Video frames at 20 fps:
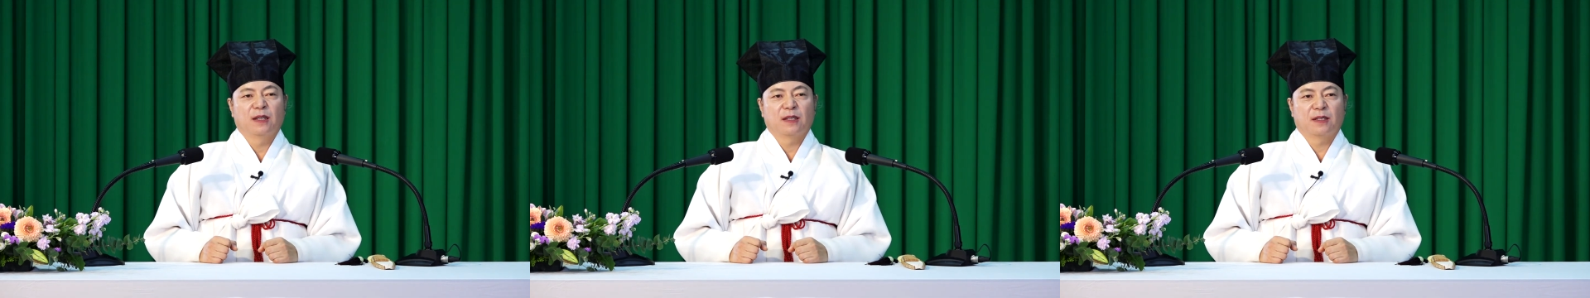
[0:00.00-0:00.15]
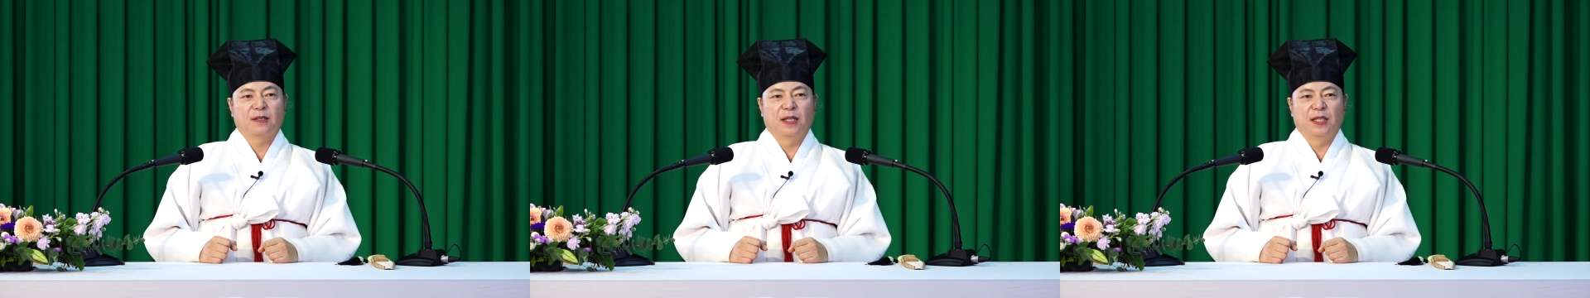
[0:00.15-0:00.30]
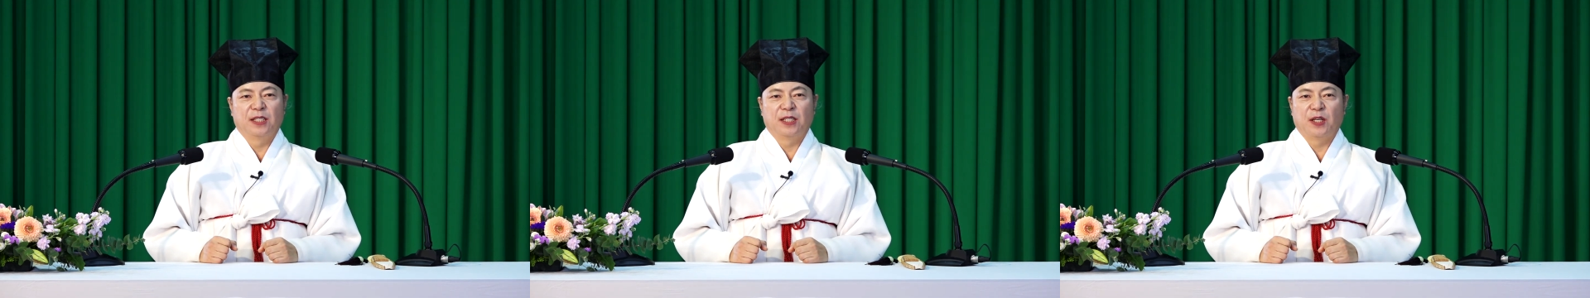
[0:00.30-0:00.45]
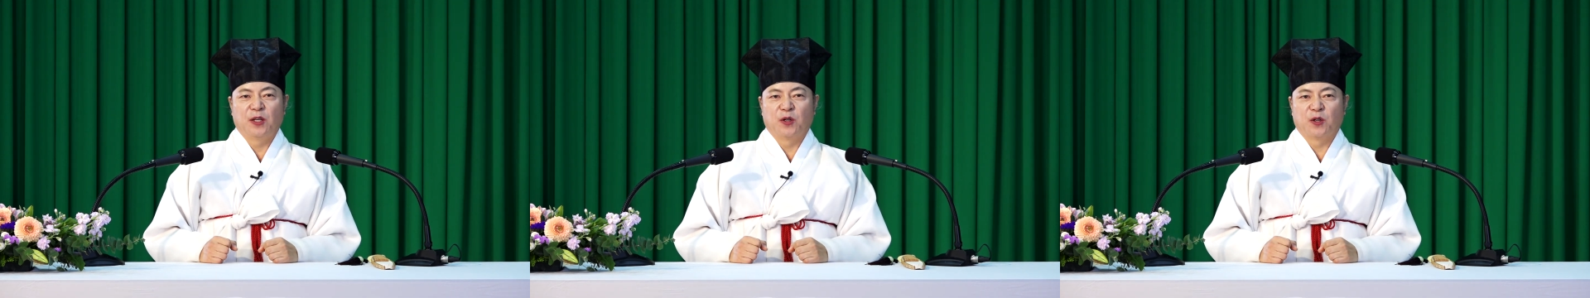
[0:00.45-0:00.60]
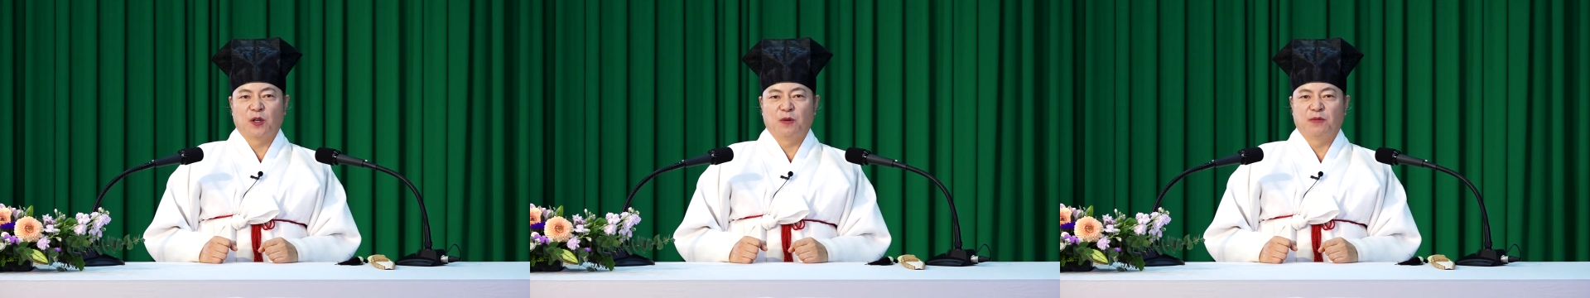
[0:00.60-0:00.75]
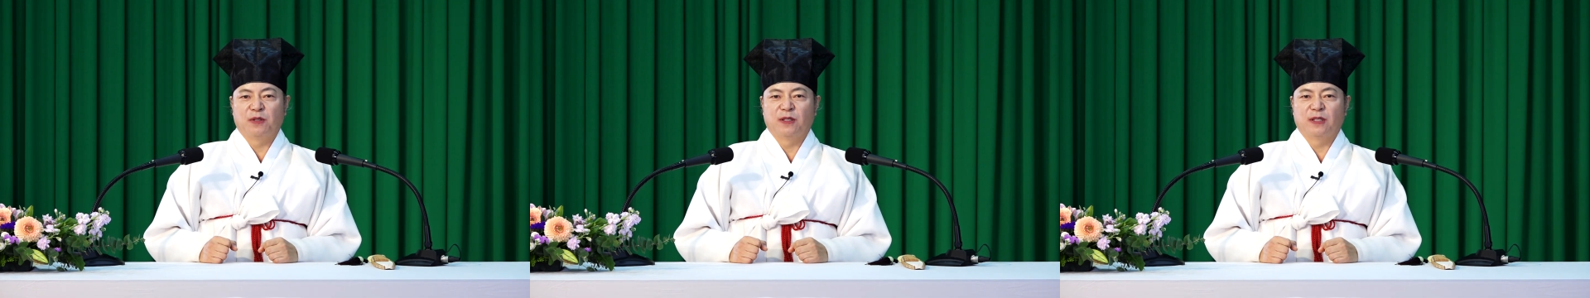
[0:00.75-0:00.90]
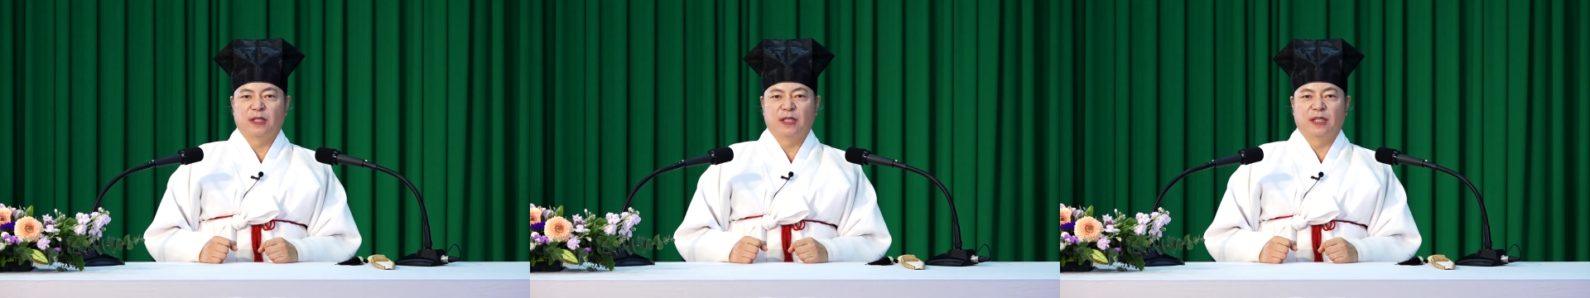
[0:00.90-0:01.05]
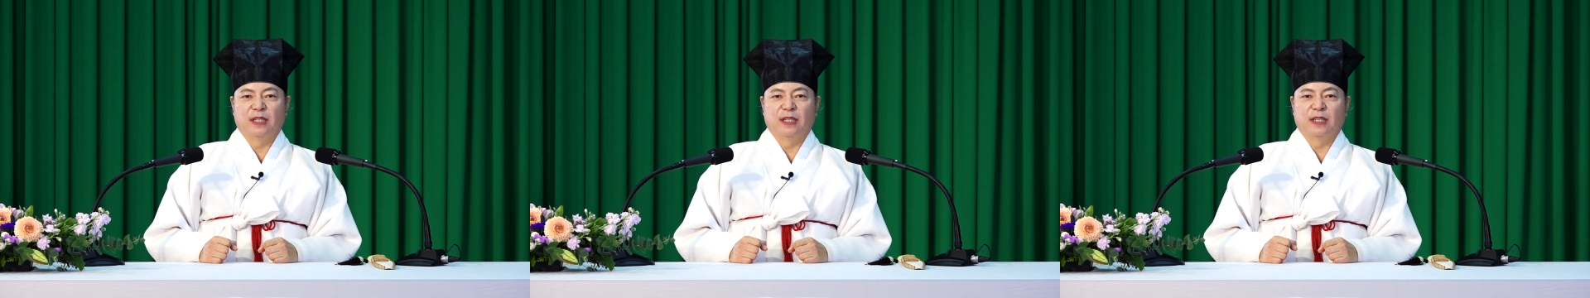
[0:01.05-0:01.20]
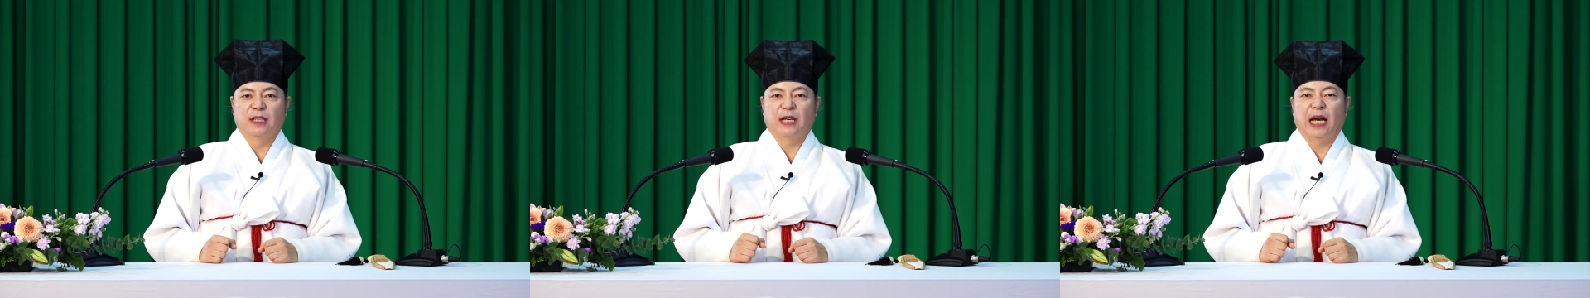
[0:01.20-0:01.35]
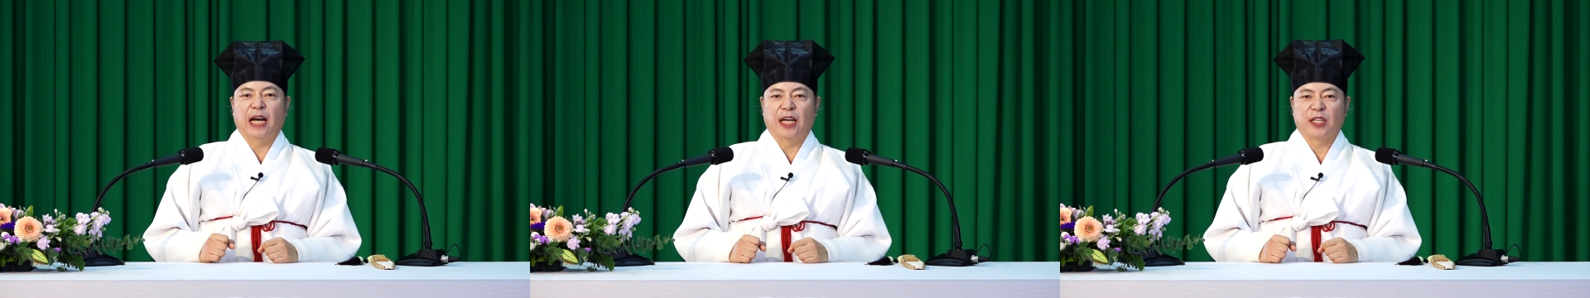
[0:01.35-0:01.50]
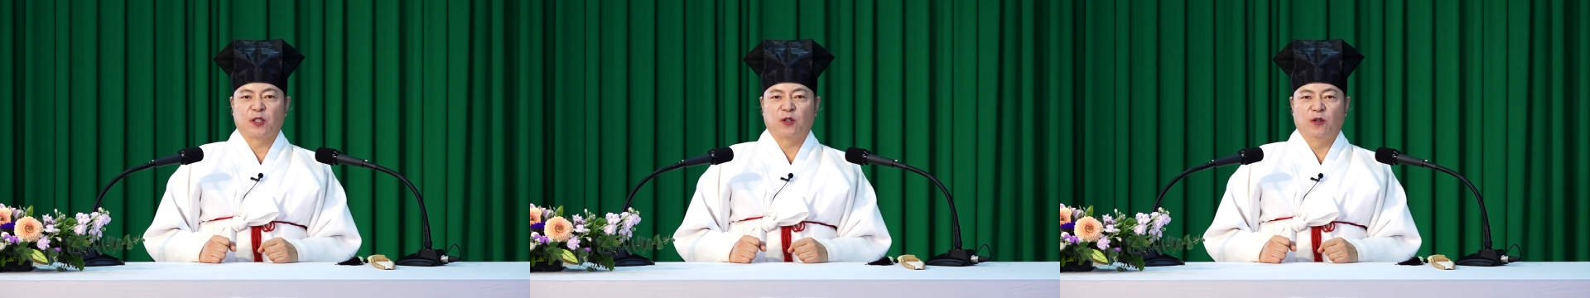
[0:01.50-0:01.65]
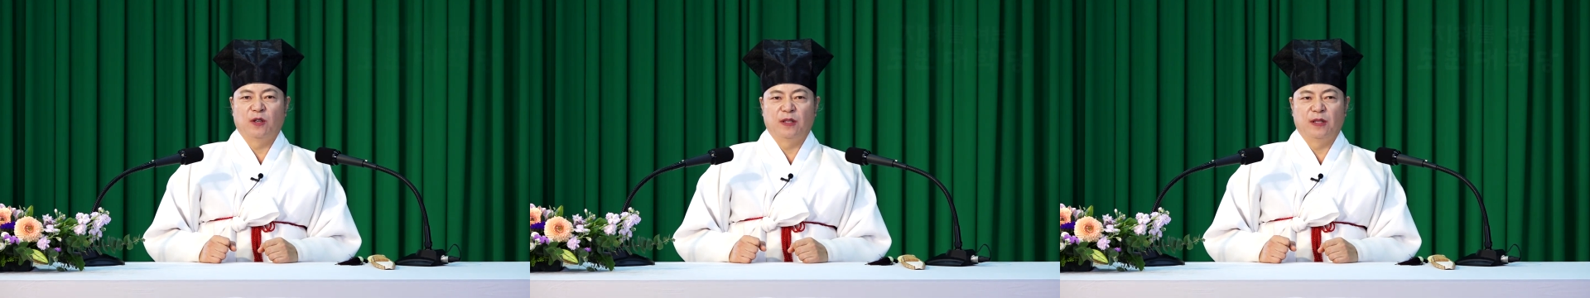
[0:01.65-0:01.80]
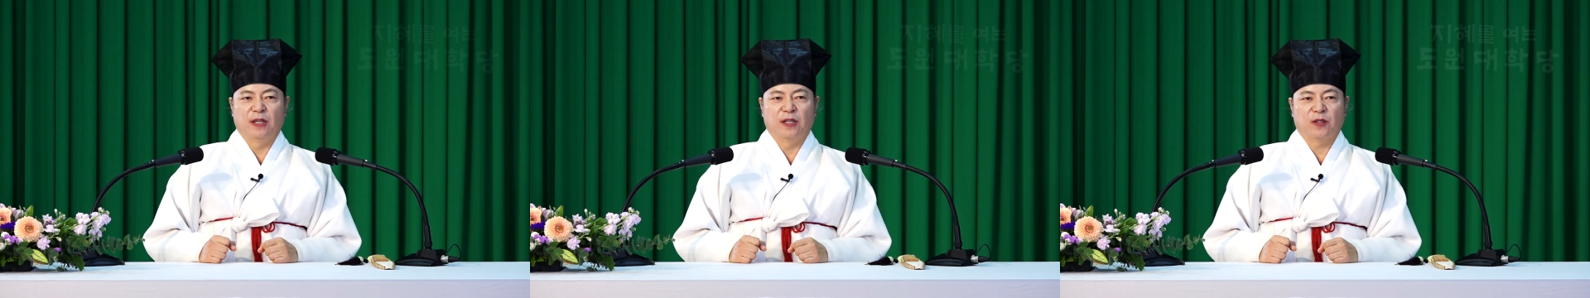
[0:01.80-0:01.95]
근데 이제 여러분들이
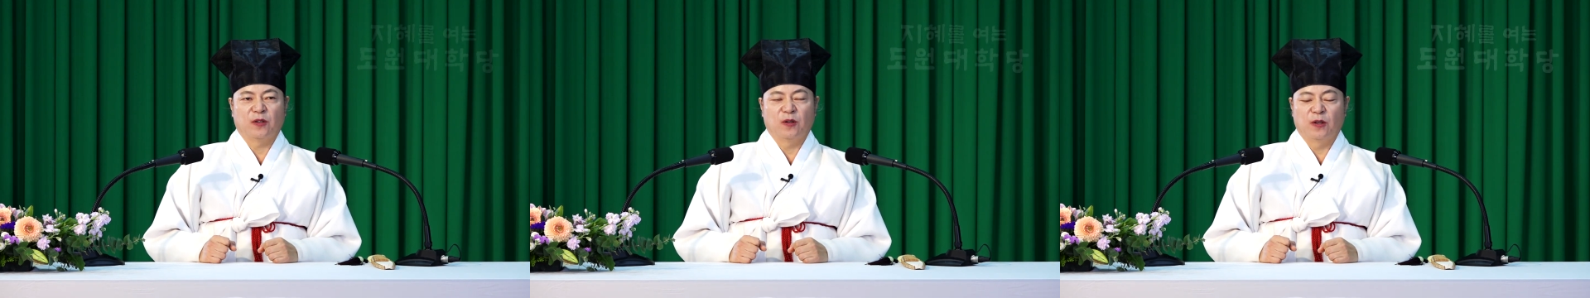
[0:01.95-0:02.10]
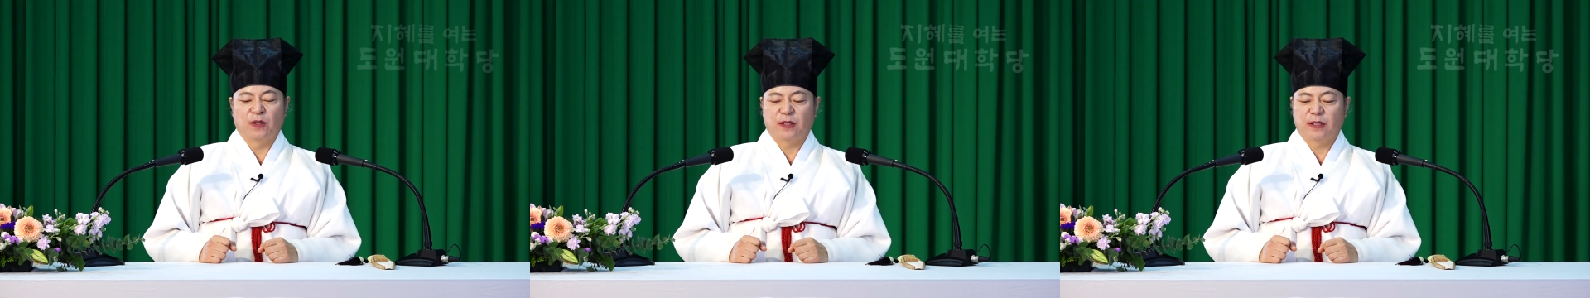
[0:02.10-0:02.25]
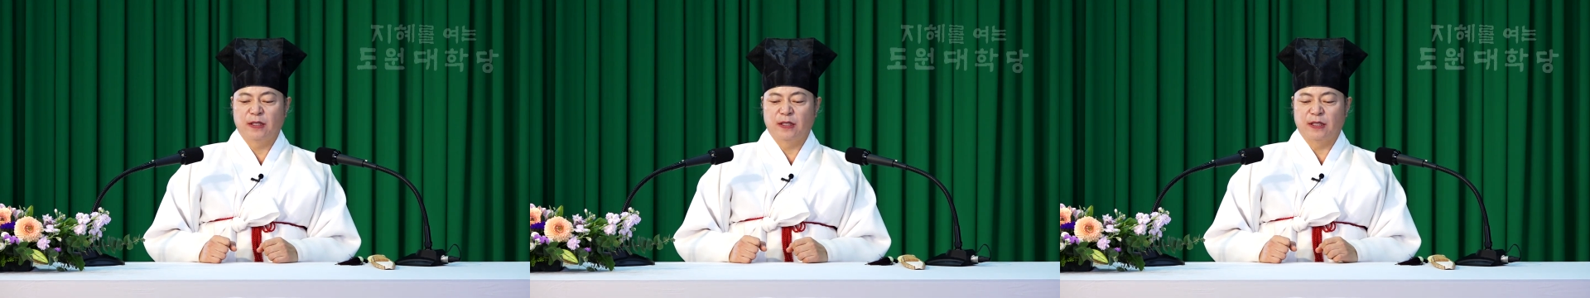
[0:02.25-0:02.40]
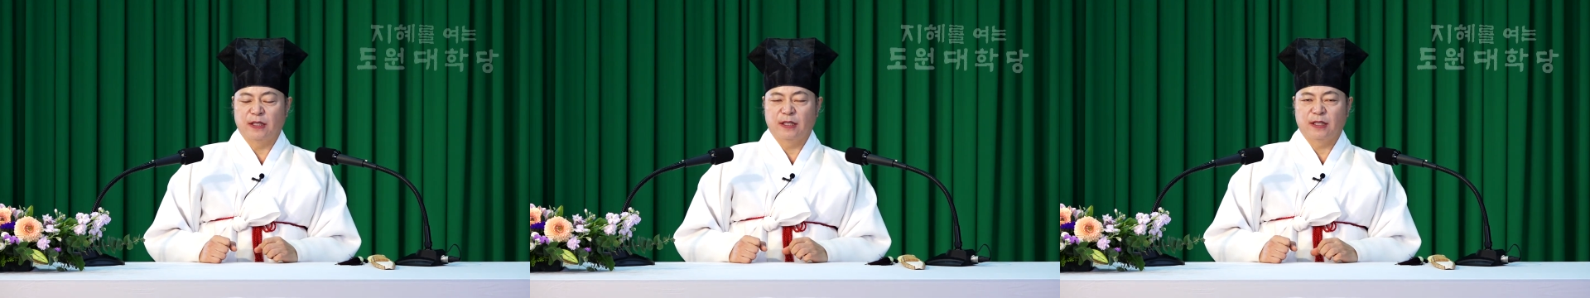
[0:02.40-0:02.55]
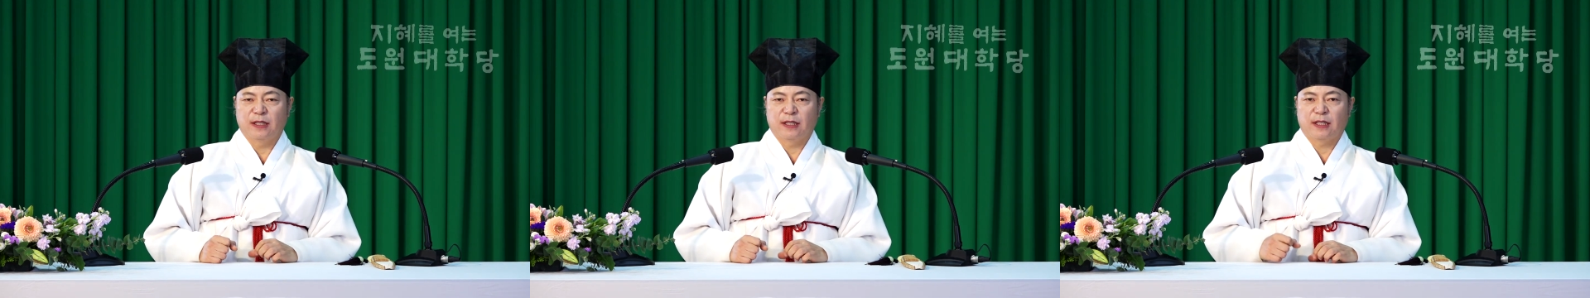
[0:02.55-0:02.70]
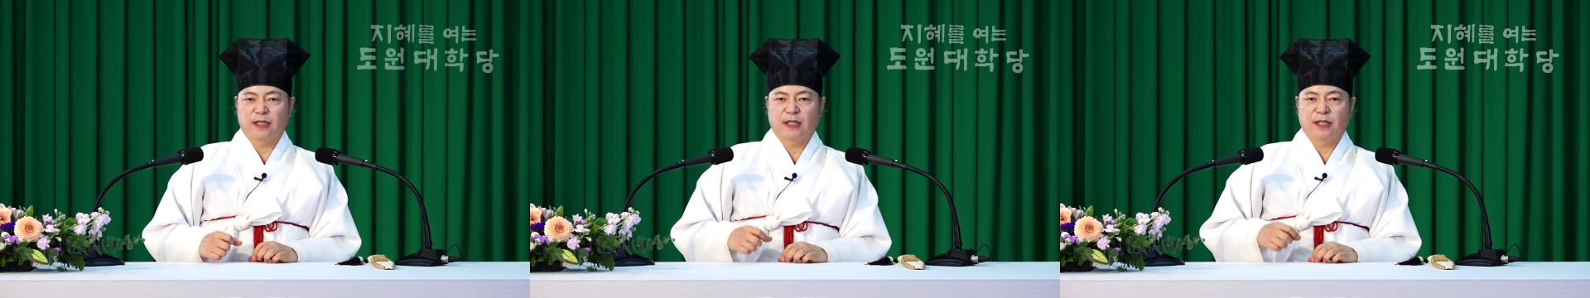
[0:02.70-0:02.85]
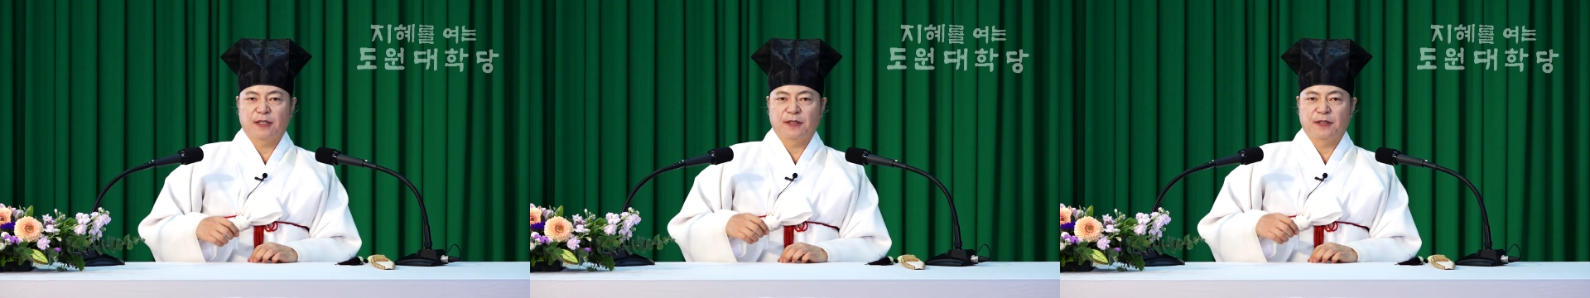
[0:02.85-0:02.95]
아셔야 될 것은